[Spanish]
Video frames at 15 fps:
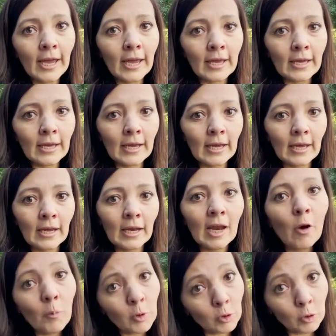que
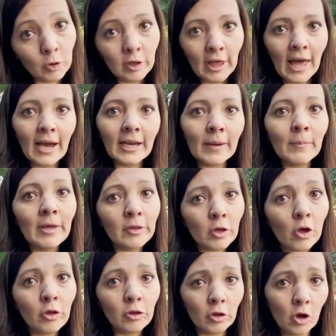la oportunidad que me
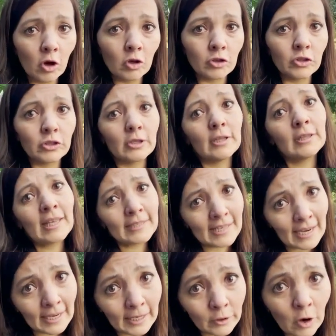dio Dios de
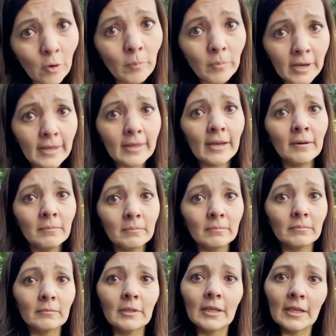salir con vida
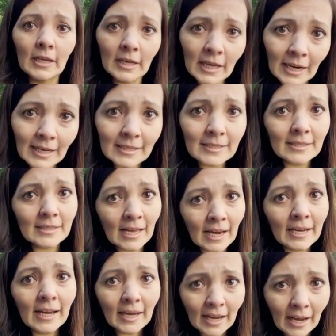y el
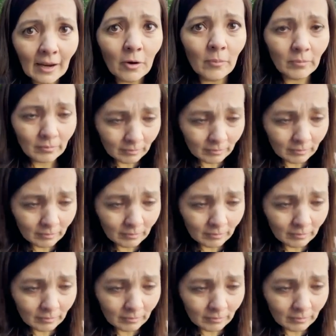estar acá